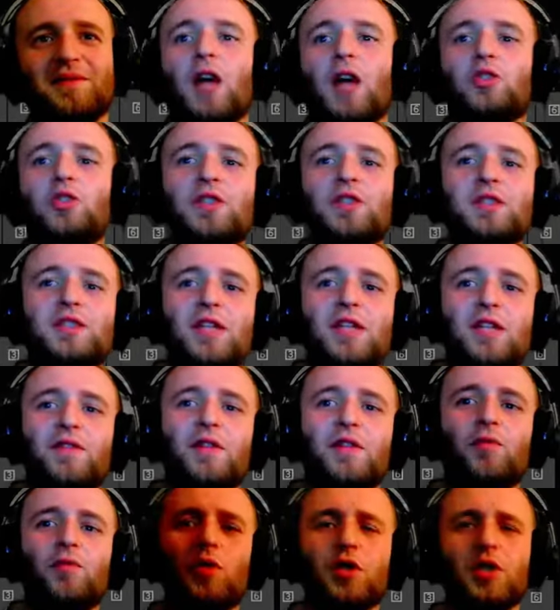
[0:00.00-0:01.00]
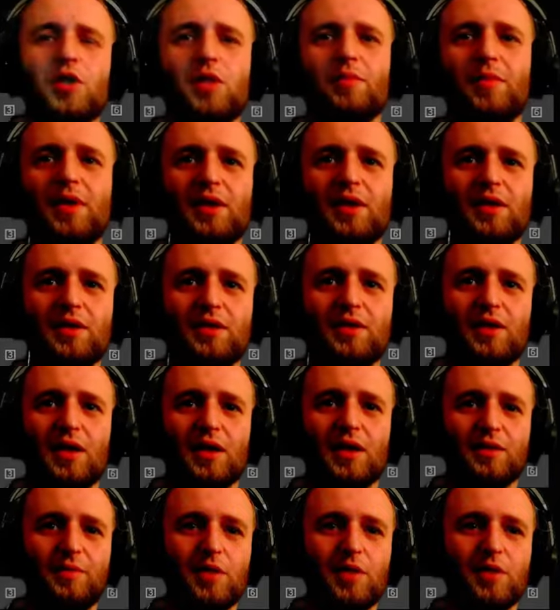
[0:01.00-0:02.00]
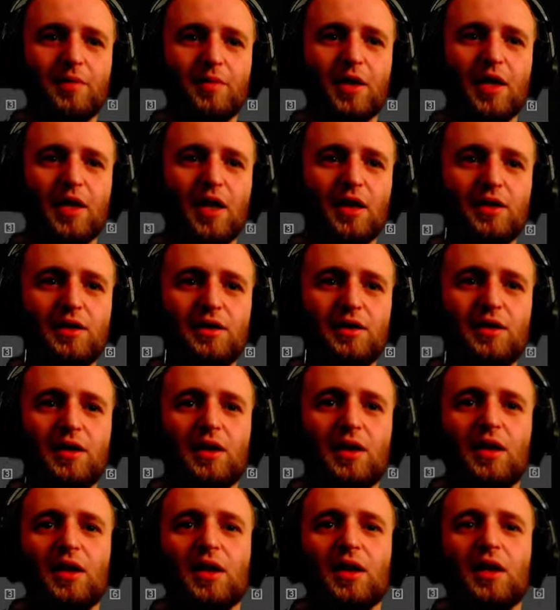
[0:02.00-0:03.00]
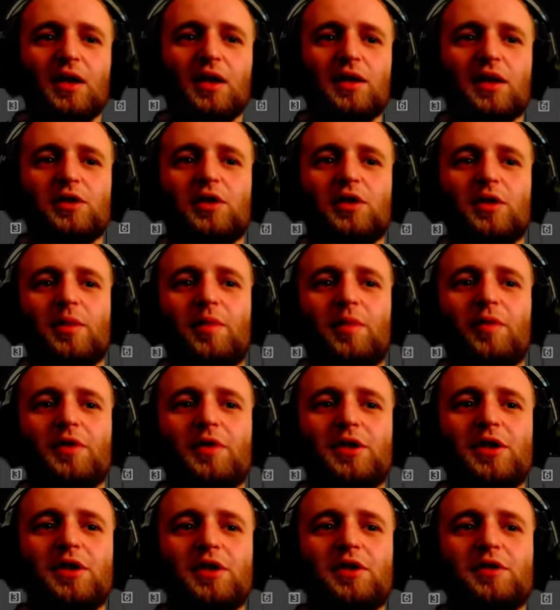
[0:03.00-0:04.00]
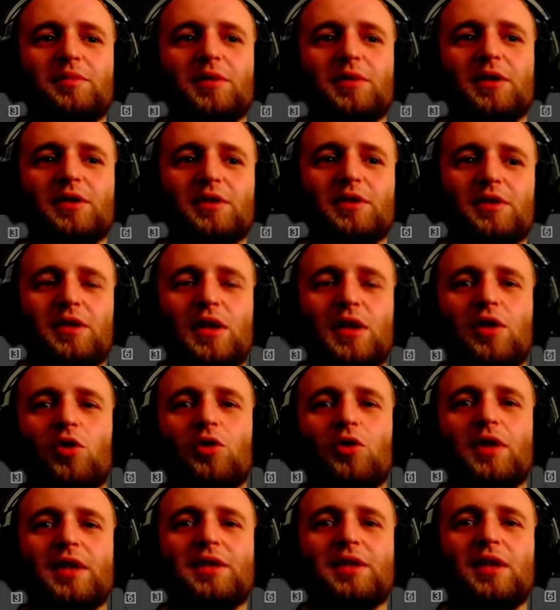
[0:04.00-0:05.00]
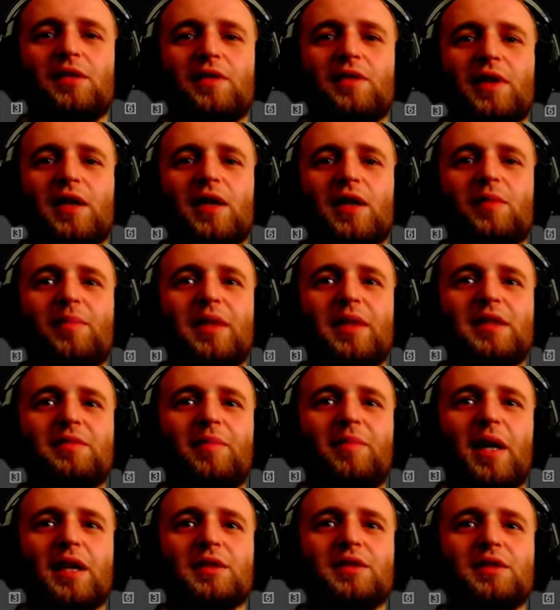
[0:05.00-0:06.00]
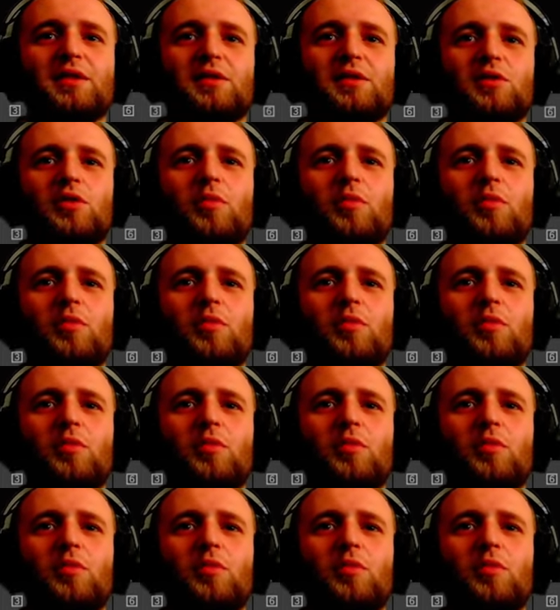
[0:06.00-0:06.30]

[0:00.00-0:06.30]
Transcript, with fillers: A to jest serwer właśnie my teraz będziemy grali, tak sobie powiedzieliśmy, tylko na serwerach bez bas.